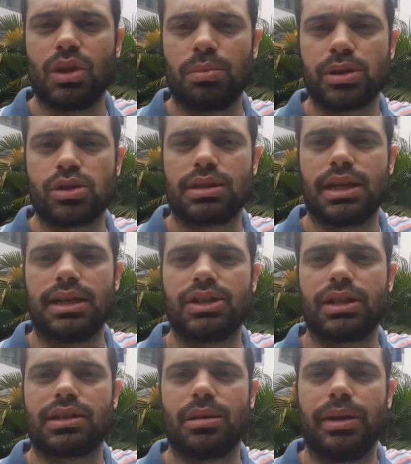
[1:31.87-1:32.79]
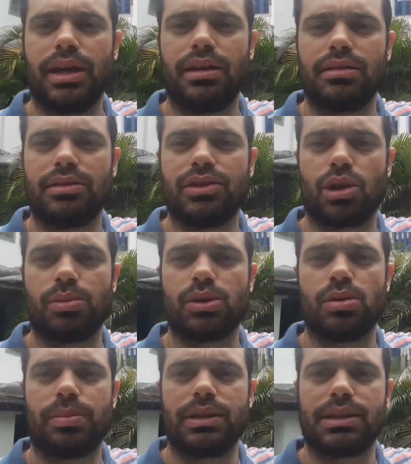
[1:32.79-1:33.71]
o pessoal tá ali já também, já
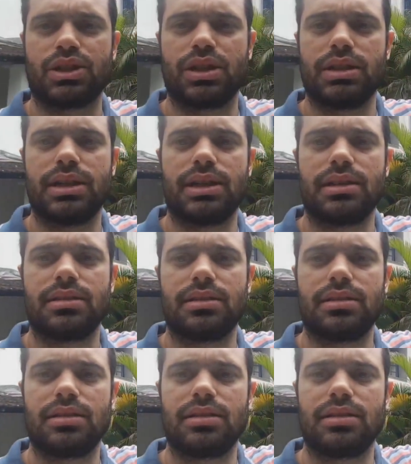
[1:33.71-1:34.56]
começou a pintar a janela.